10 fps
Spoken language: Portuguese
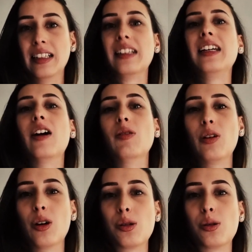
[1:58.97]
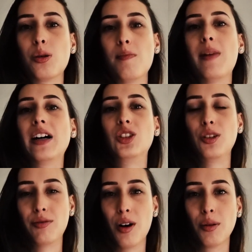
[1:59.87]
que é o nosso
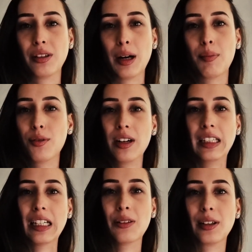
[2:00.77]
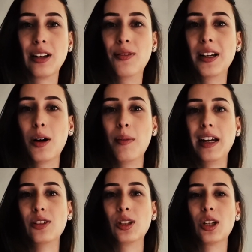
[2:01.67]
bate-volta. Aproveitando que
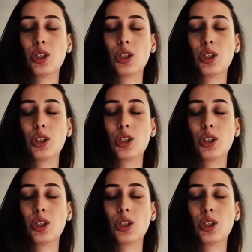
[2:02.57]
finalmente está